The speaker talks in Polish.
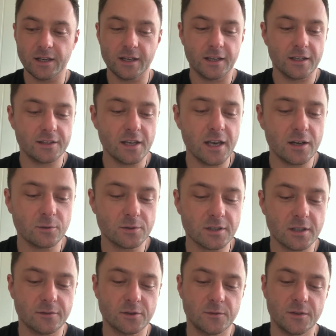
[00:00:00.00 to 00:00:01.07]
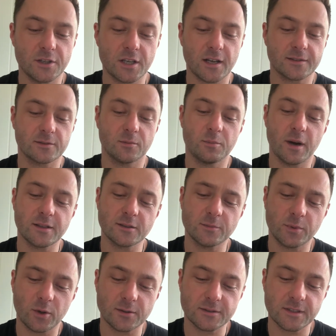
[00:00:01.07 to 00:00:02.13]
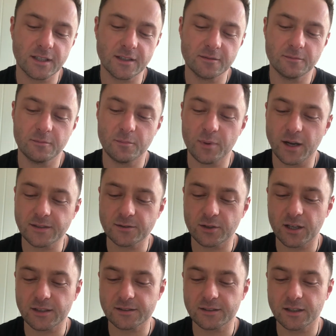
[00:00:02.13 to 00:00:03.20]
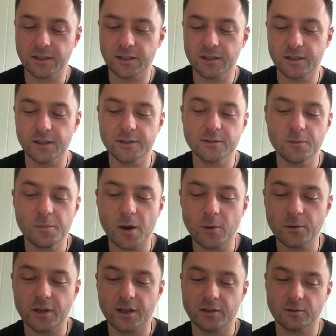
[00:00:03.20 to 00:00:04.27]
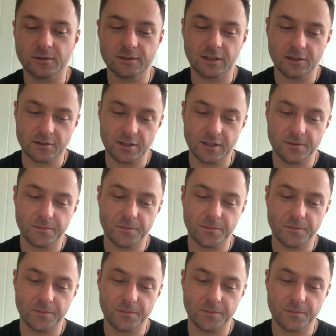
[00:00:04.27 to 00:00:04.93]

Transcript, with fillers: idee użyte w ćwiczeniach są bardzo proste, bardzo jasne i zupełnie jednoznaczne.